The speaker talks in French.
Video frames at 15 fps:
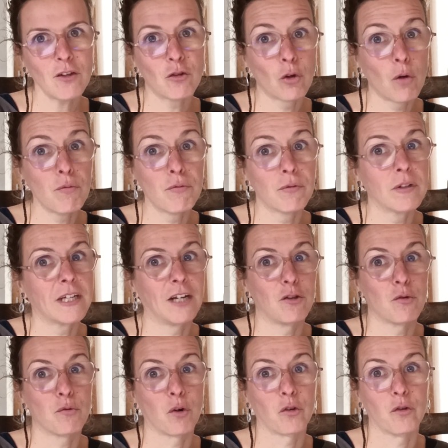sauf cas
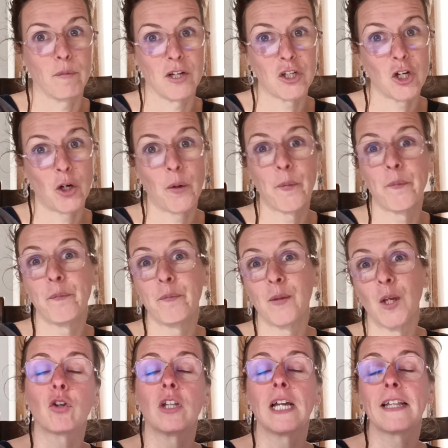de force majeure,
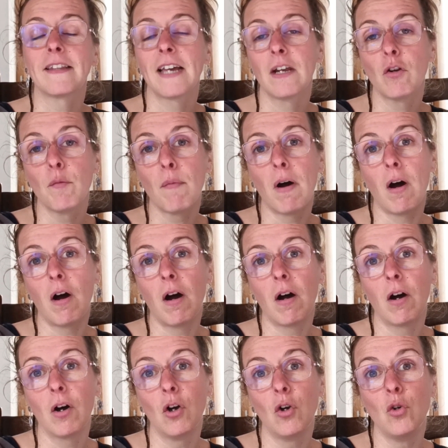parce qu'on a tellement